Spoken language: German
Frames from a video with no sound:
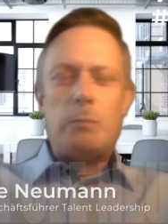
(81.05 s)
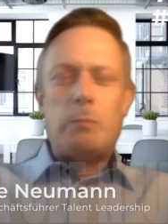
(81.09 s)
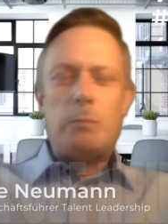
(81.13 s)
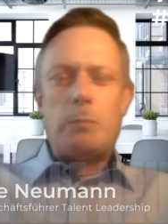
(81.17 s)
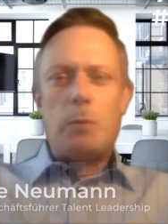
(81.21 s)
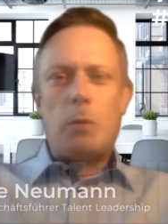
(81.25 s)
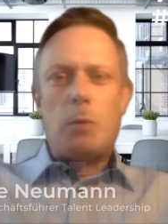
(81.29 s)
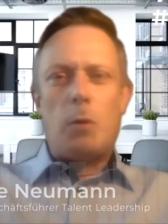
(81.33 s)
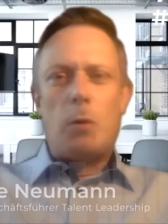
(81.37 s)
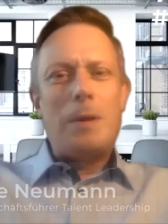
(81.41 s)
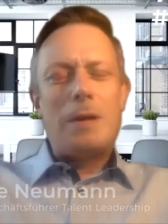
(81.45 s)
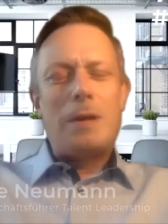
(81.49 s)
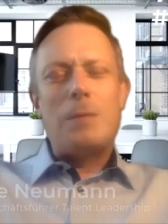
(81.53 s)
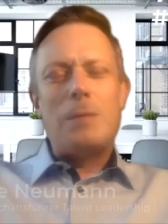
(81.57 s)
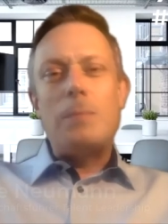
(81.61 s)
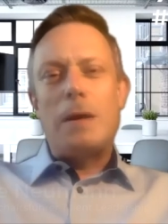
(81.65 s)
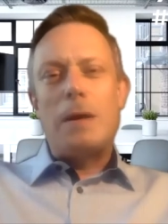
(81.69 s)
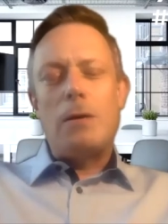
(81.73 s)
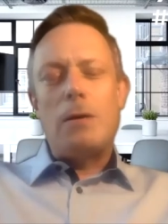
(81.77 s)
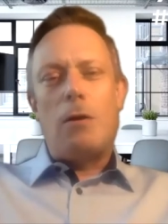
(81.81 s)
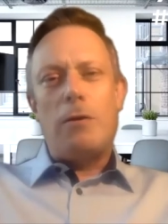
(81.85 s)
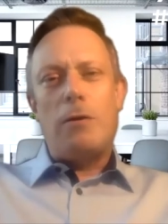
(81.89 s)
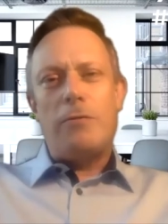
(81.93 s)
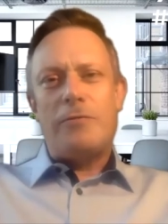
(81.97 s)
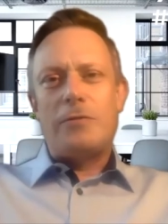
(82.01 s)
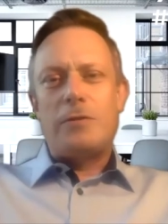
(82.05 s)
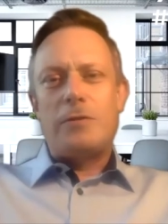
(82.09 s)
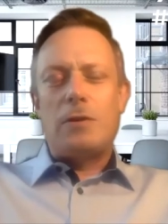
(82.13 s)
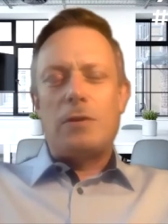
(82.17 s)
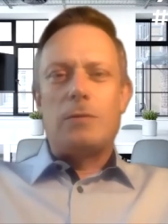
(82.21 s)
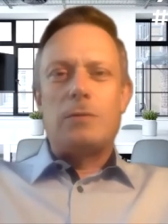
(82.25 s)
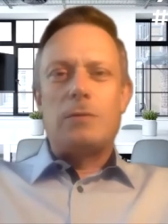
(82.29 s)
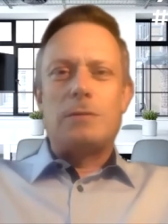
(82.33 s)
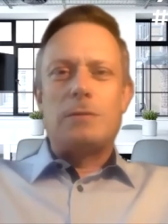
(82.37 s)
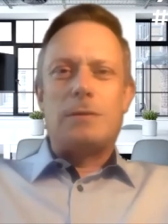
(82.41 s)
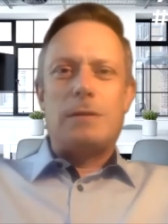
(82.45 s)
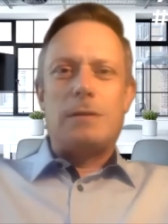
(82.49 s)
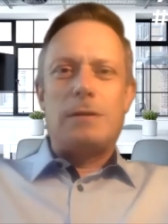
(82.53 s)
beobachtet man oft
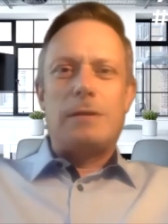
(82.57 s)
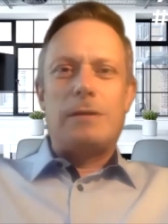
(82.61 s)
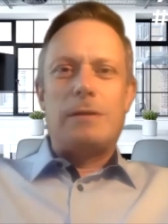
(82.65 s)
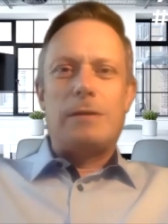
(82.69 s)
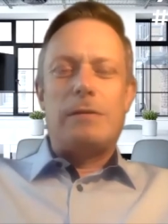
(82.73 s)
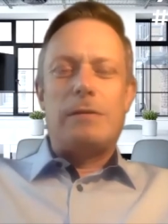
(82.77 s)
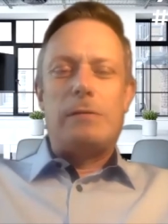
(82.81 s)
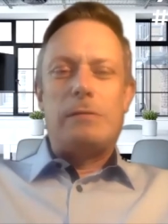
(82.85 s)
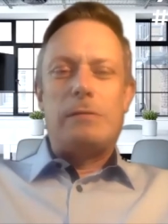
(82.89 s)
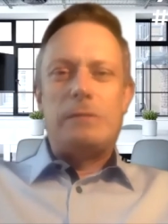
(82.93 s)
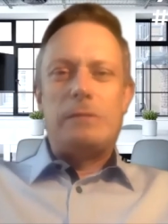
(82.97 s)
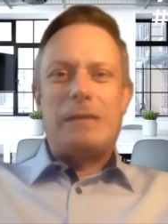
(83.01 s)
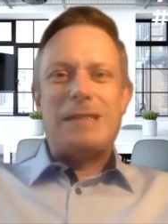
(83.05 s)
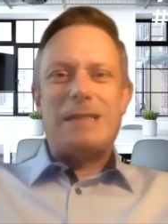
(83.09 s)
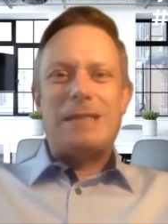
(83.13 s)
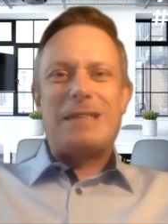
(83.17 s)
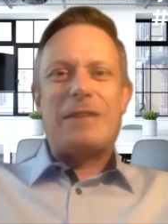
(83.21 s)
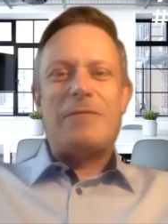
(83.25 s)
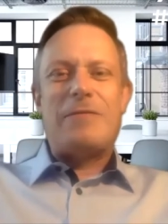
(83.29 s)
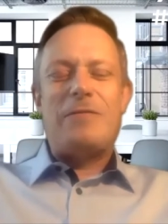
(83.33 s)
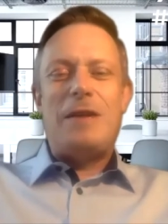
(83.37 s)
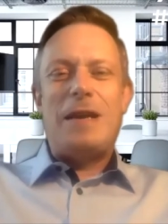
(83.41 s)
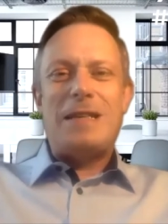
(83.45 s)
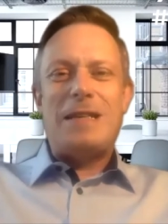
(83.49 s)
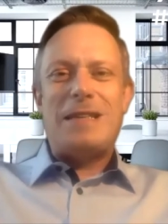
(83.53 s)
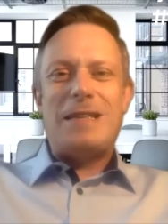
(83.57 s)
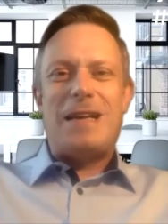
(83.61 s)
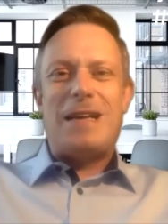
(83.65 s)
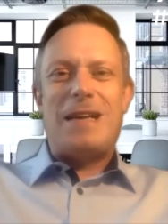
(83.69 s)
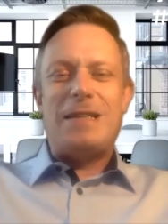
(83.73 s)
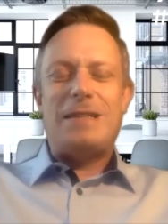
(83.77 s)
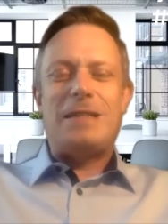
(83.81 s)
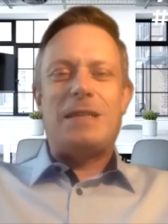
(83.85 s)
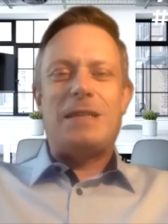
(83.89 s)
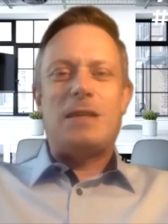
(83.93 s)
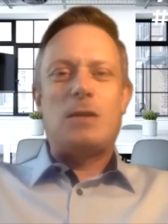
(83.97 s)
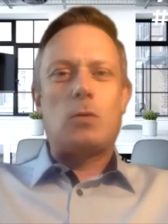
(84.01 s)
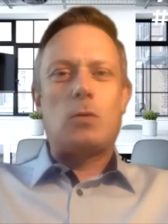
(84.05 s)
und äh, dass
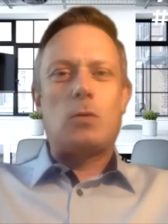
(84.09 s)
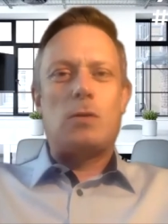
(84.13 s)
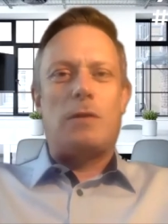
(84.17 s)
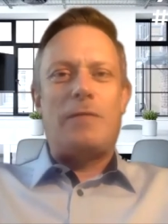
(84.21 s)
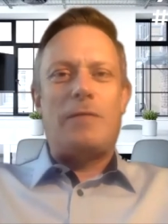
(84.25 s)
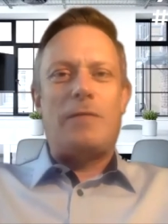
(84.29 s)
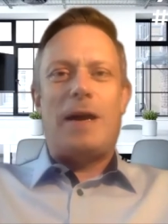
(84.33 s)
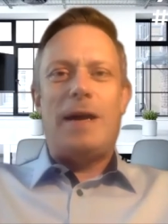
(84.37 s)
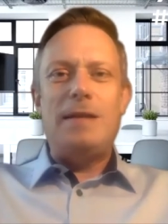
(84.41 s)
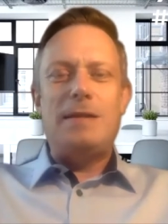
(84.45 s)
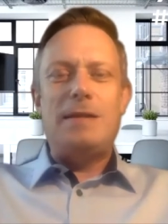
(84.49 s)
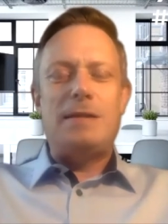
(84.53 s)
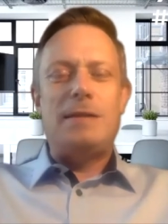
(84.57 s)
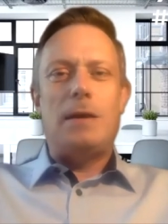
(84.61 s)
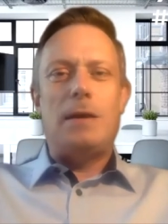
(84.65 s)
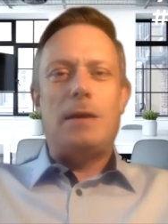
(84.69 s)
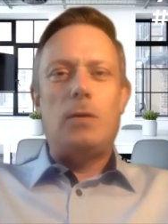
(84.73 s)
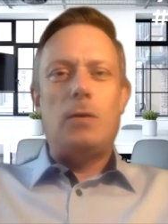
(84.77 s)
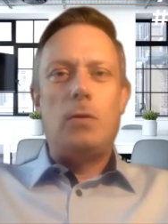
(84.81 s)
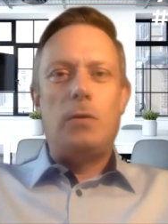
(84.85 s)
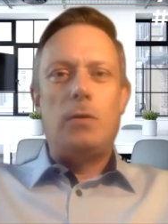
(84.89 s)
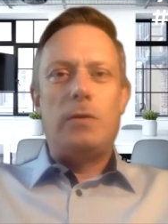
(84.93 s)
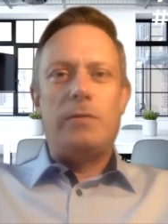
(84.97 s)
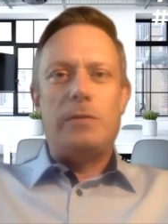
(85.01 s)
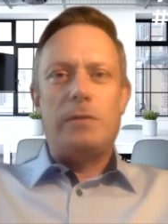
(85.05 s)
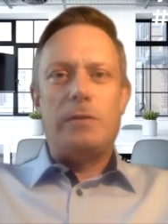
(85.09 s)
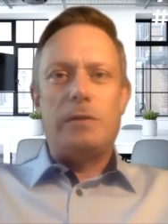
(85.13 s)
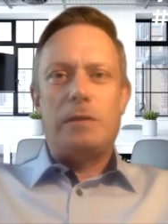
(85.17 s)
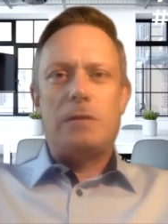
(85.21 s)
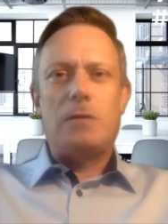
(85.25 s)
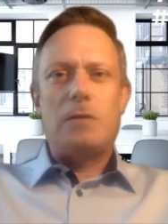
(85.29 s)
reflexartig der Druck auf Einzelne erhöht wird.